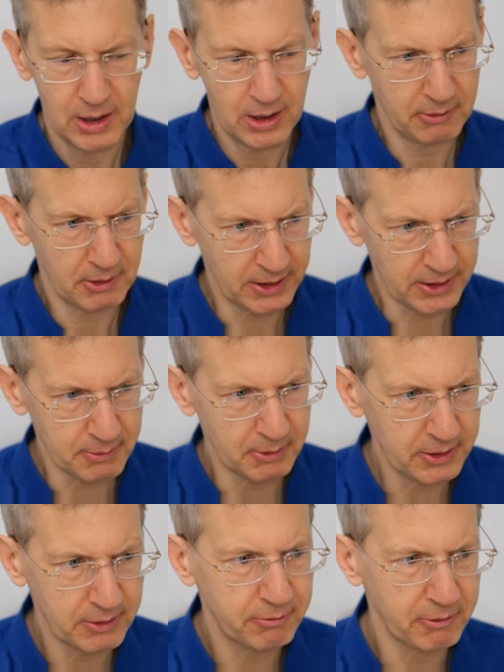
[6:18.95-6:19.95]
Aber dann habe
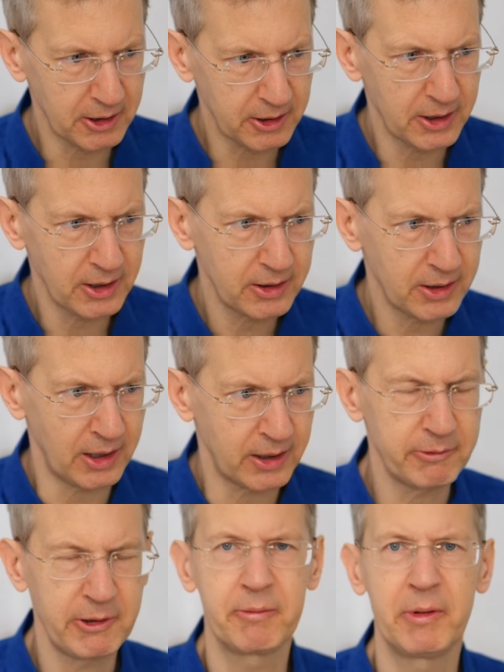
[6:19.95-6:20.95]
ich richtig
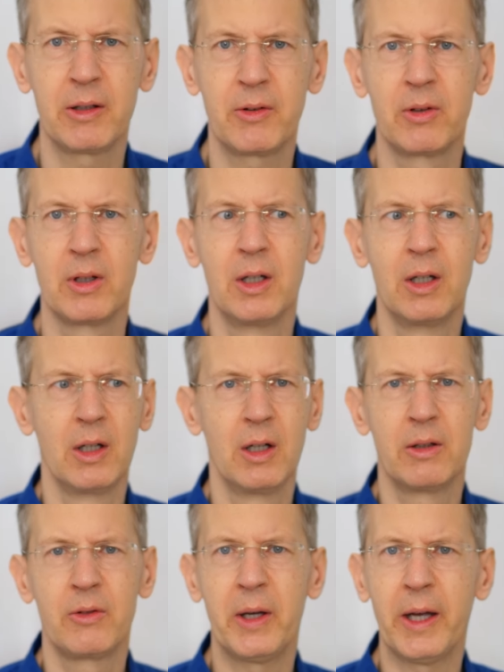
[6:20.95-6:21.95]
angefangen, wieder zu
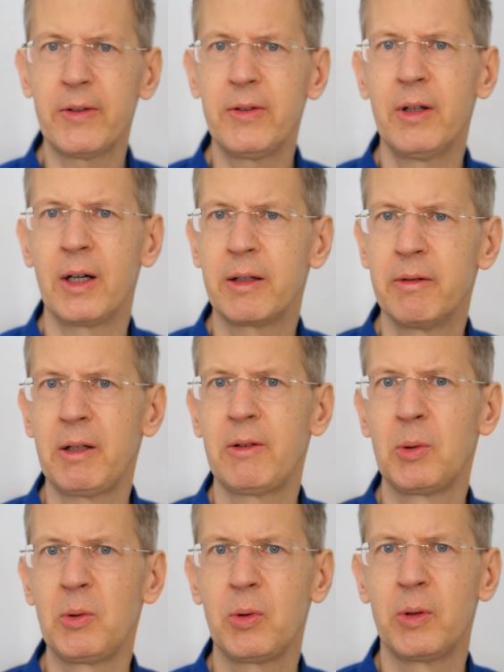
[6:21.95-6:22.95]
zu essen, an Gewicht
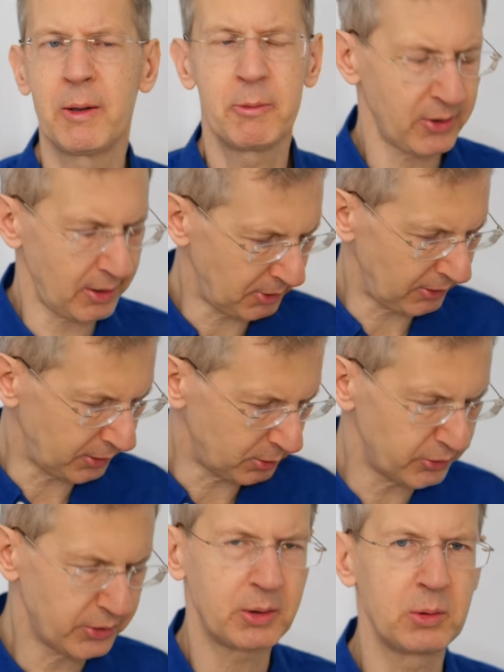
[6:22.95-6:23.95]
zuzunehmen. Das hat mir sehr,
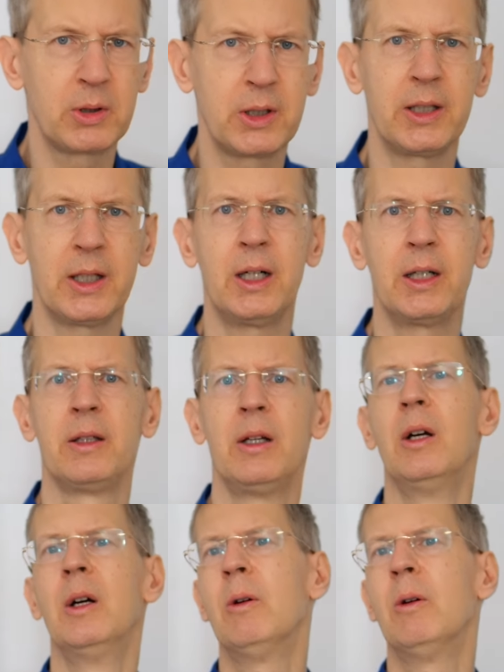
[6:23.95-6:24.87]
sehr gut getan.